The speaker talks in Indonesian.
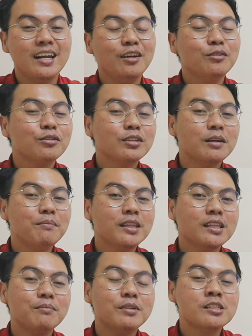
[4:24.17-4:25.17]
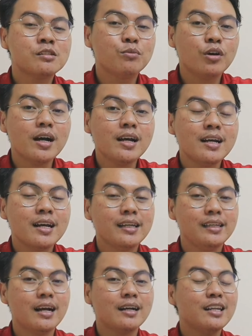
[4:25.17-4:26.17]
Dan untuk teman-teman semua
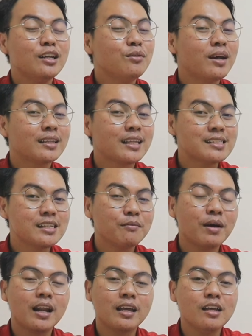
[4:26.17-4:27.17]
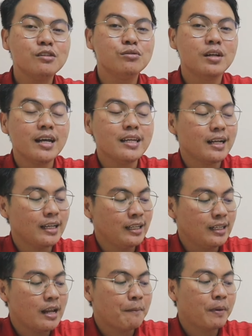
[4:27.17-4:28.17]
yang di luar Tasikmalaya juga yang ingin